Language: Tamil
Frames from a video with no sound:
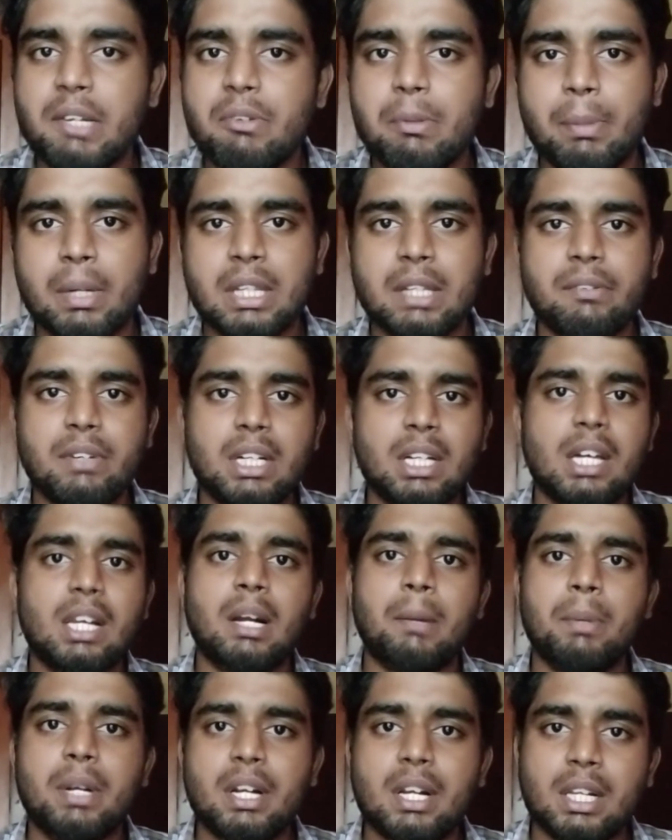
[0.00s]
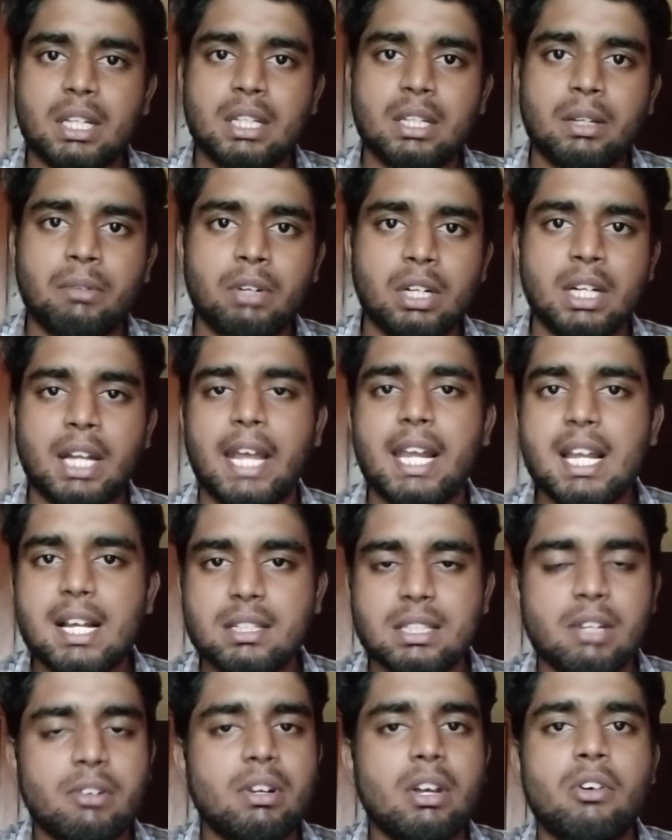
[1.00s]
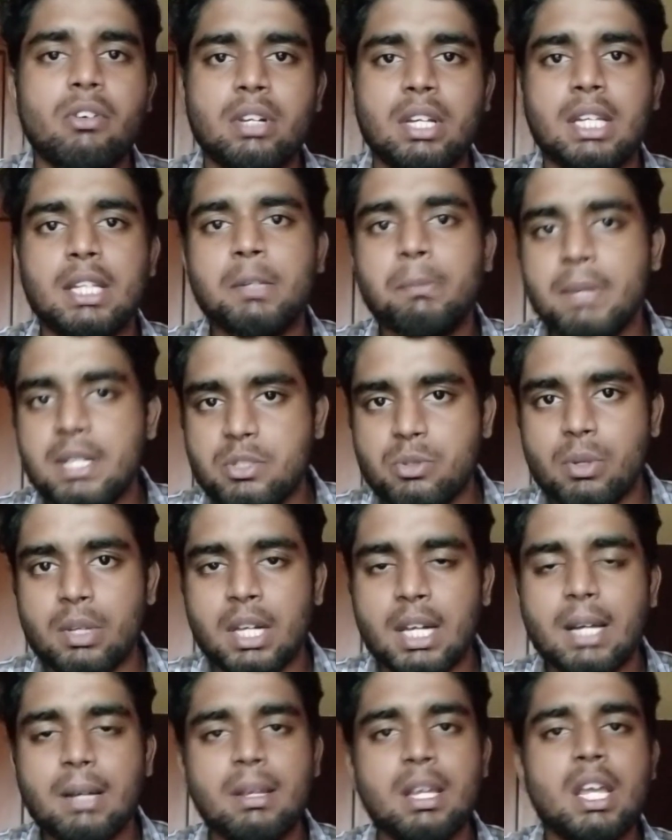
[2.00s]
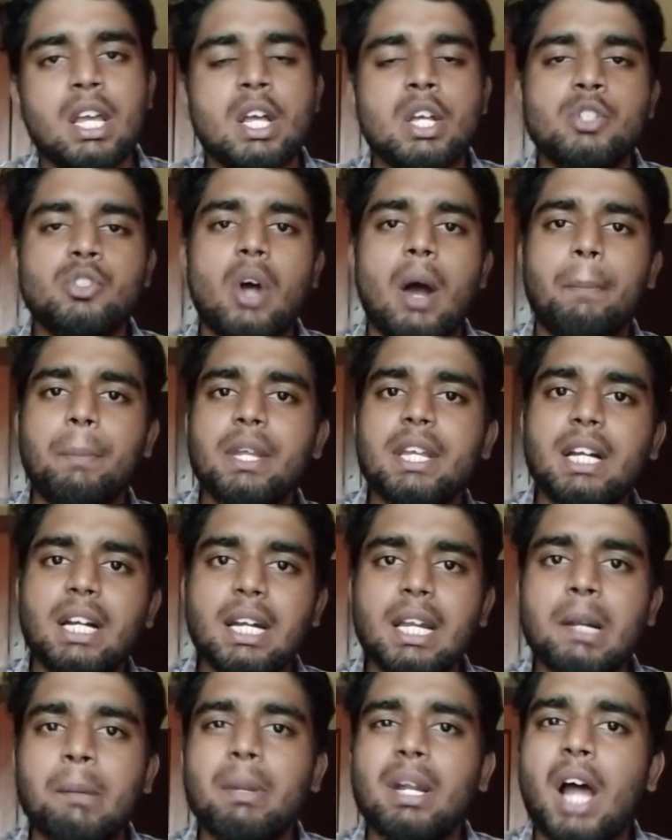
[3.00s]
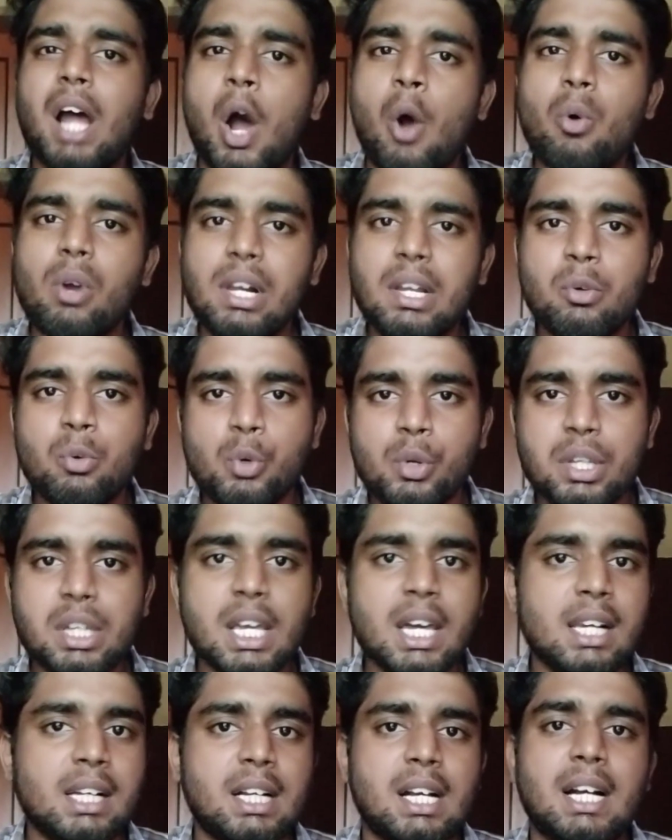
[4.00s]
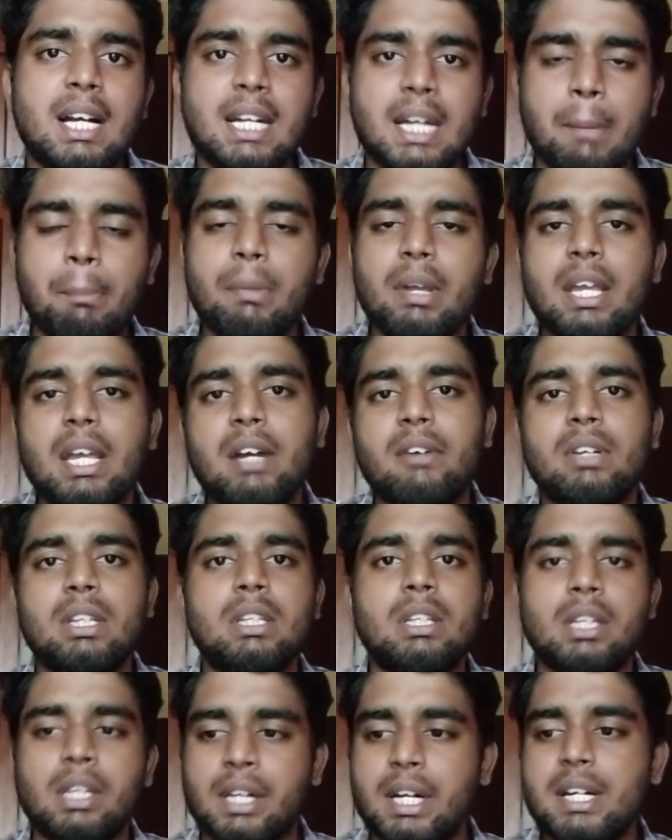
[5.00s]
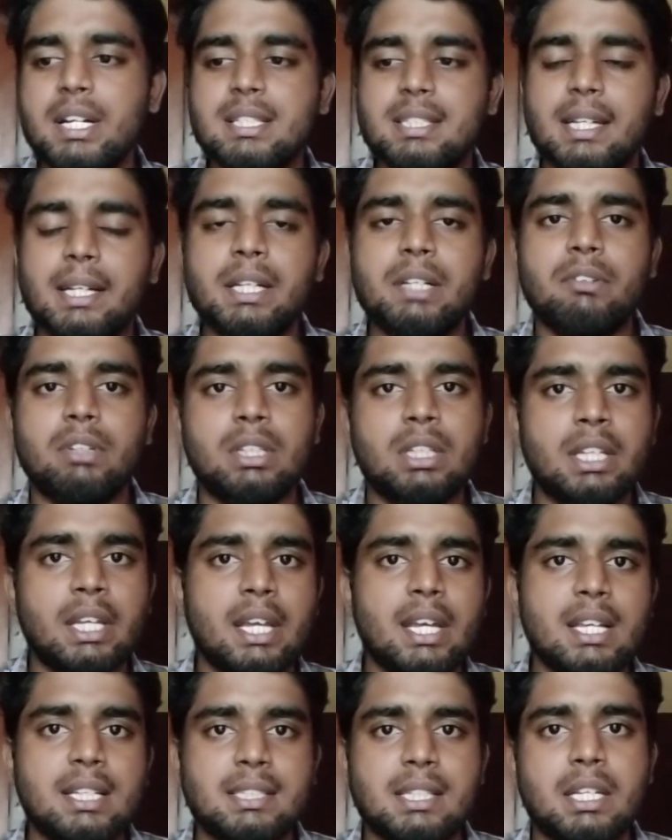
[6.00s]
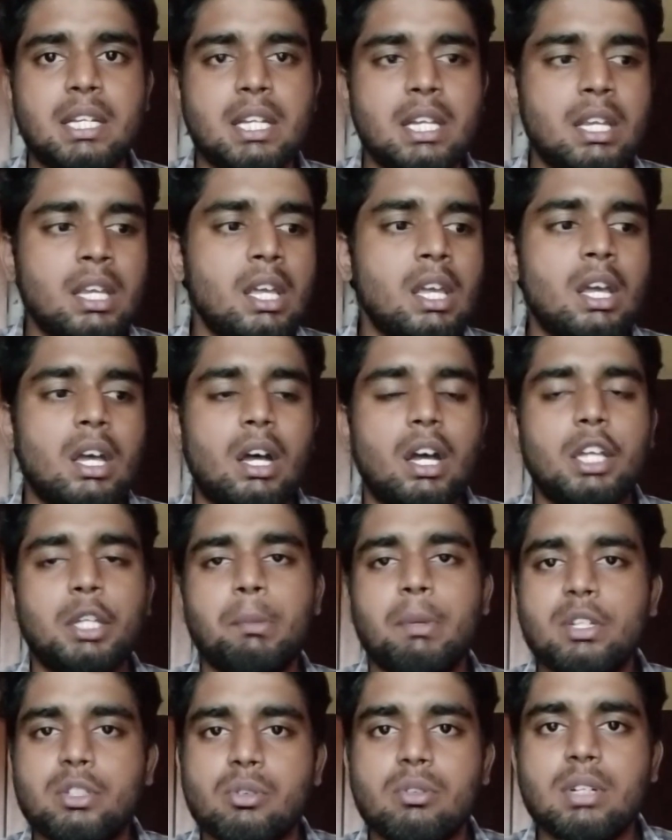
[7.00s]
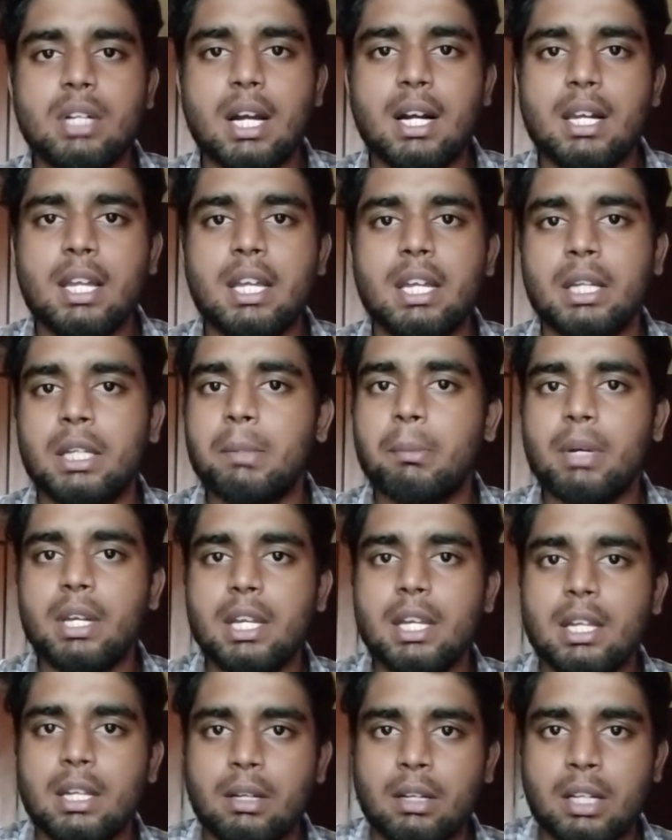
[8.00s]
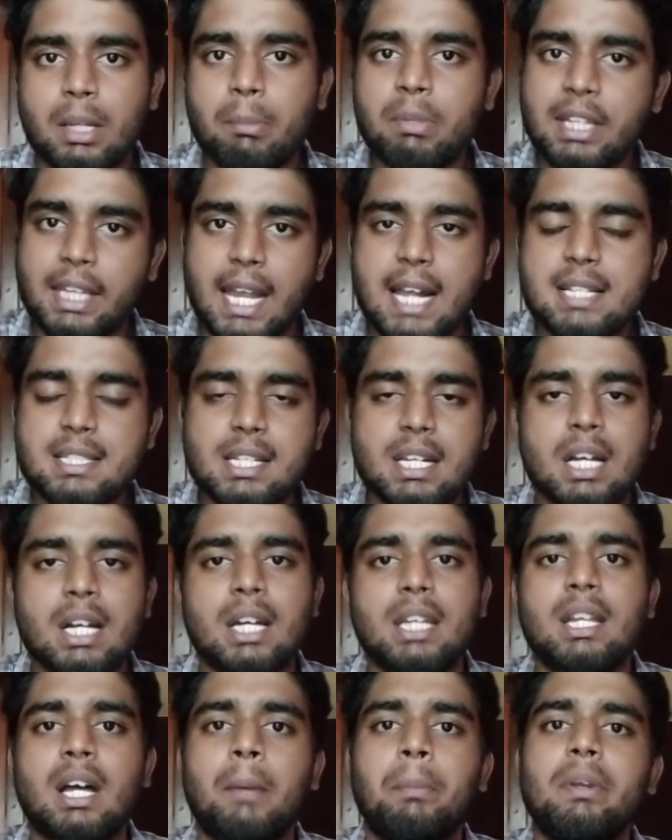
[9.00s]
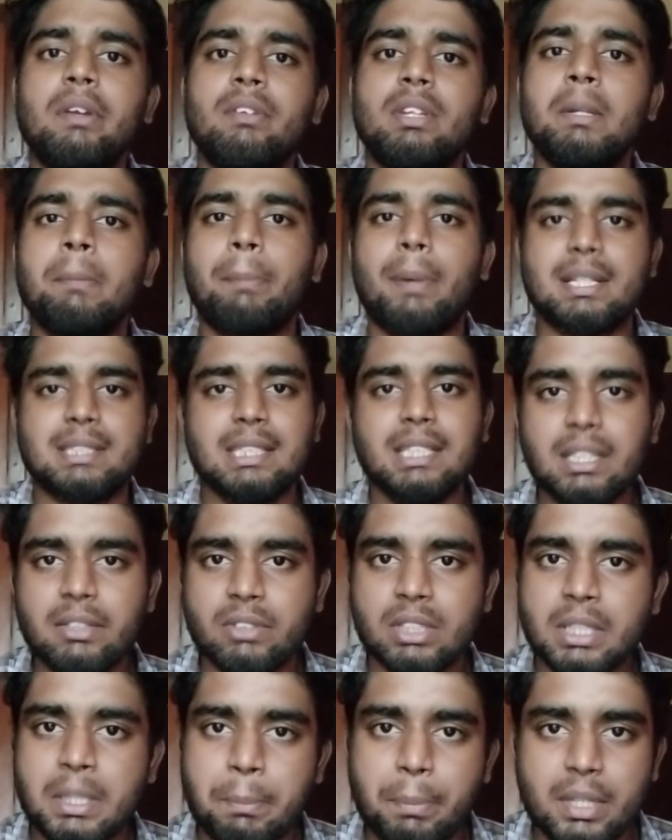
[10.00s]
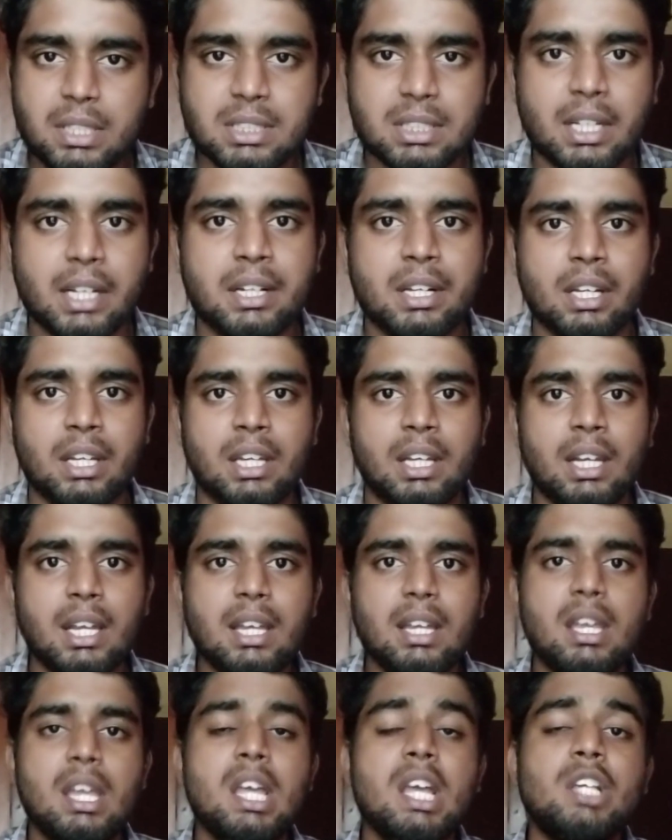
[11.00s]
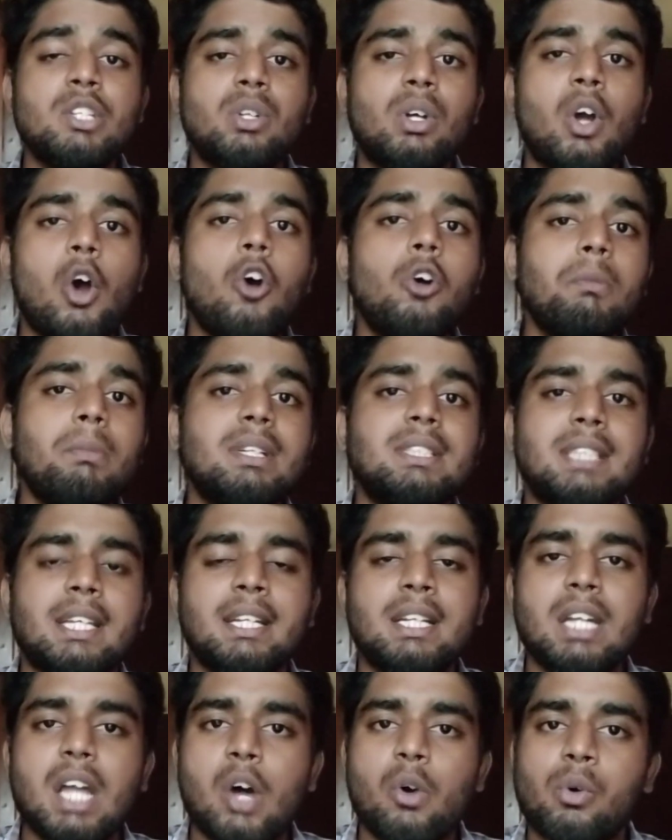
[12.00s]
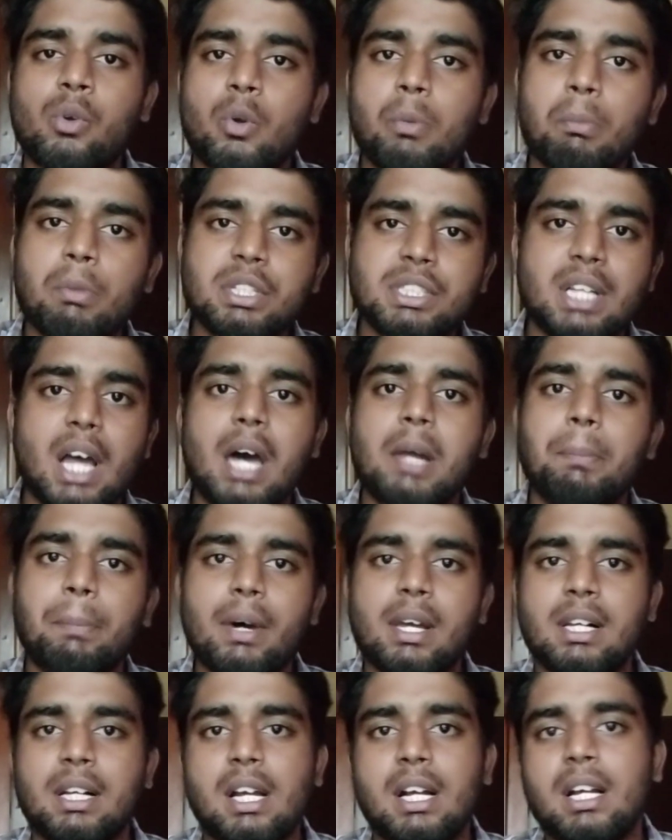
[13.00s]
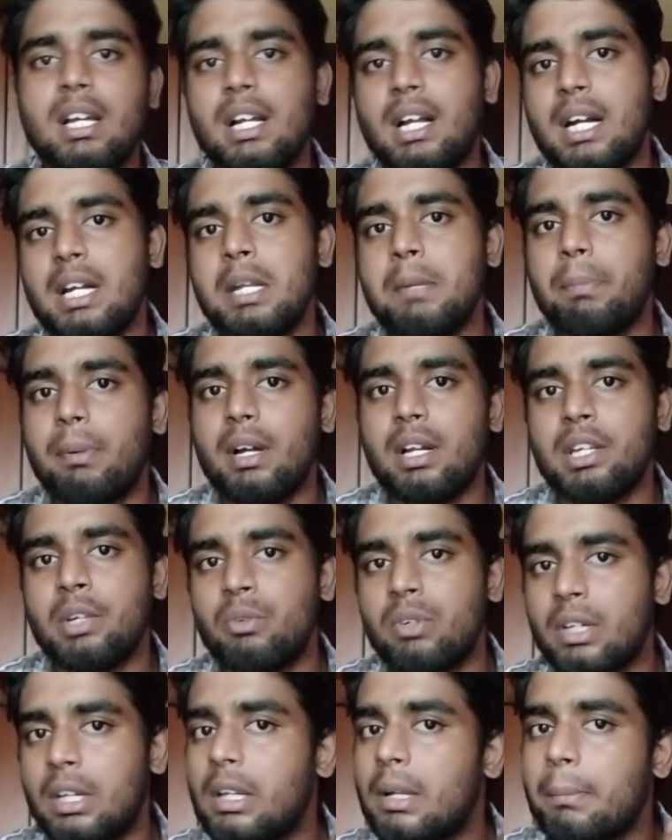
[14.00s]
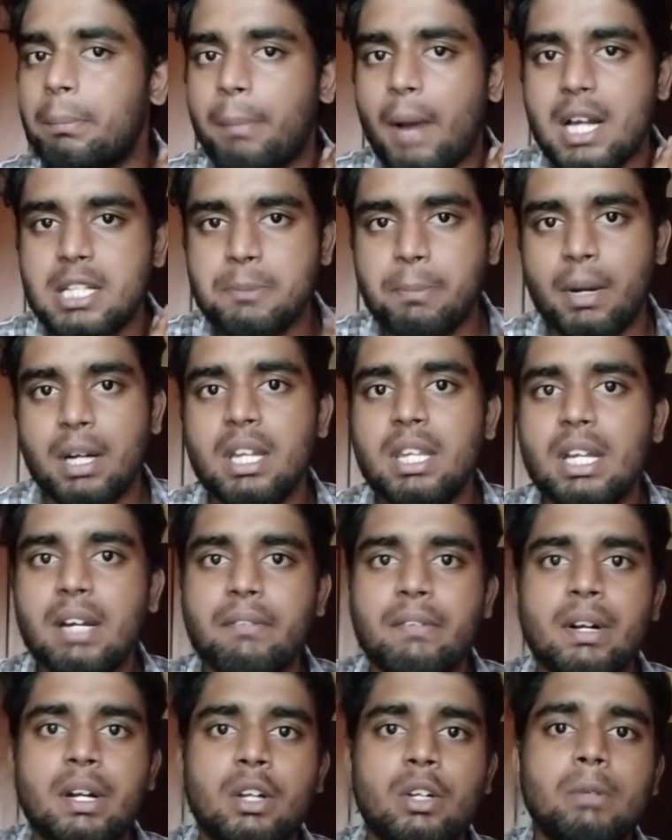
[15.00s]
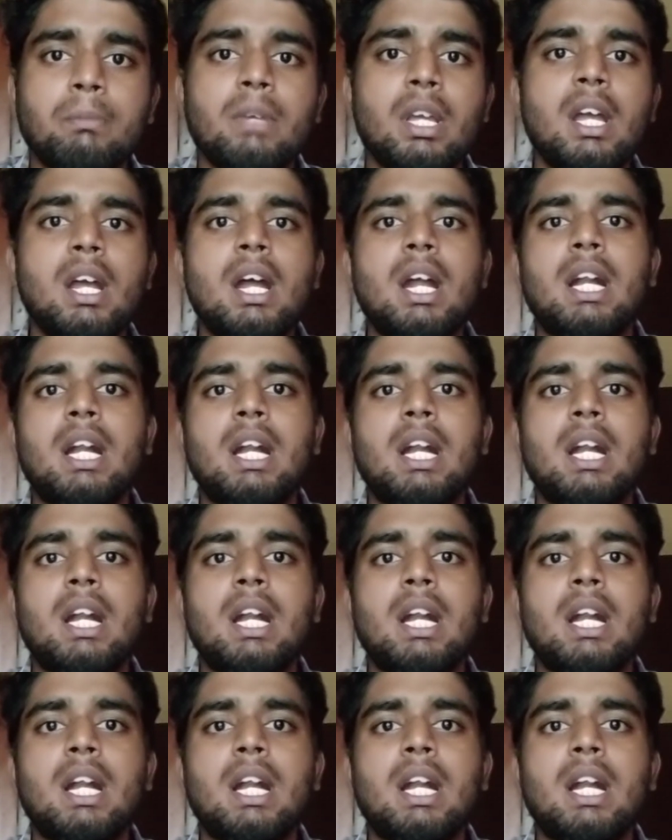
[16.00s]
தெளிவுபடுத்தி விட்டார் அப்படின்ற டைலாக் தவிர அவர் எதுவுமே சொல்லல சோ அப்படி இருக்க நிலைமையில அவங்களே உறுதியா இருக்காங்க நம்ம ஏன் வந்து ரெண்டு சைடு வந்து ஏஐசிடி இந்த மாதிரி சொல்லிட்டாங்களே இந்த மாதிரி நம்மளுக்கு கேன்சல் ஆகாது அப்படின்னு வந்து பசங்க வந்து டிப்ரெஷன் ஆயிட்டு இருக்கீங்க ஸோ கவர்மெண்ட் சைடில் அவங்க ரொம்ப ஷார்ப்பாக இருக்காங்க கண்டிப்பாக இவங்களுக்கு பாஸ் பண்ணி தான் விடணும்